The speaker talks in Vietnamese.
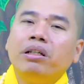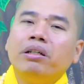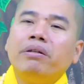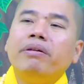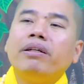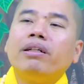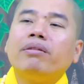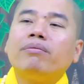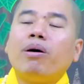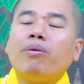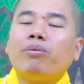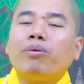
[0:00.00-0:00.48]

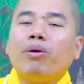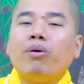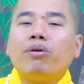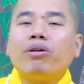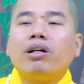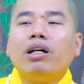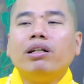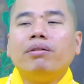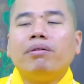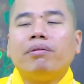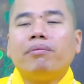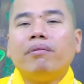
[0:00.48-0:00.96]
Thì biết một nụ
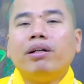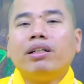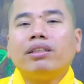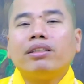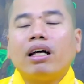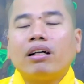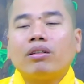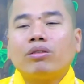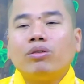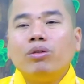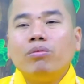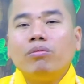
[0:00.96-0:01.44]
cười bằng
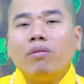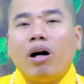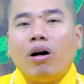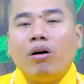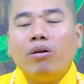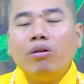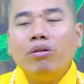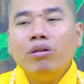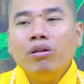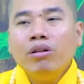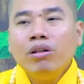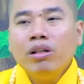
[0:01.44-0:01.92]
10 thang thuốc
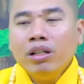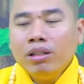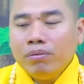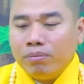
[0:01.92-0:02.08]
bổ.